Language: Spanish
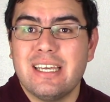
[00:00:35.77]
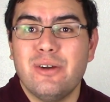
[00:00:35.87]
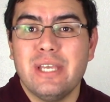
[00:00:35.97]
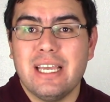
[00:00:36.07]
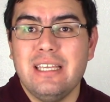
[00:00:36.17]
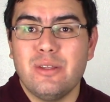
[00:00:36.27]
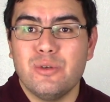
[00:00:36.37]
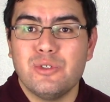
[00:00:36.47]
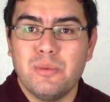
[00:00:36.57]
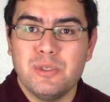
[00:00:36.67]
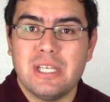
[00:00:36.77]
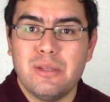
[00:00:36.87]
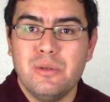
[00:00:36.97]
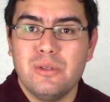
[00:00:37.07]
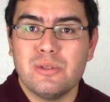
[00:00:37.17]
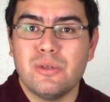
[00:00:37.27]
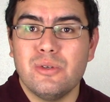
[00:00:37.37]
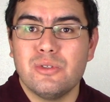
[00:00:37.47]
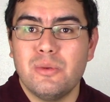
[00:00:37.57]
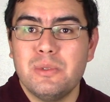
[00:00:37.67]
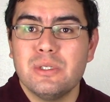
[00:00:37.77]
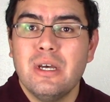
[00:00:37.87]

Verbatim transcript: Creo que aquí todos somos adultos, todos somos